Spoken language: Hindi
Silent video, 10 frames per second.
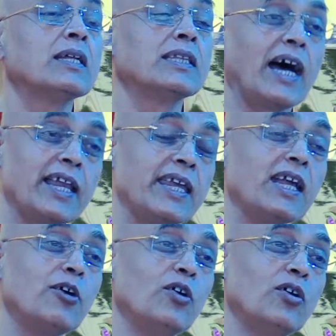नारी
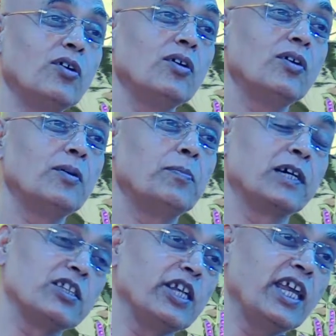को
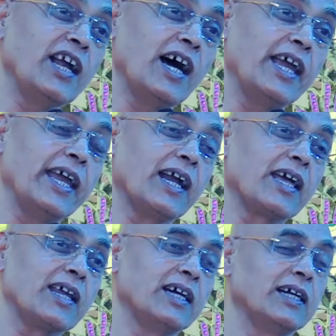पत्नी का
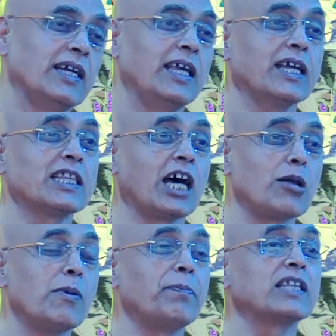एक एक
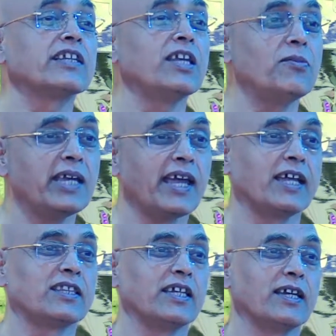धर्म पत्नी भी
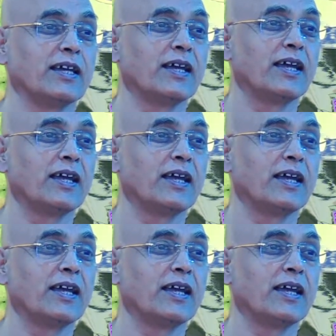कहते हैं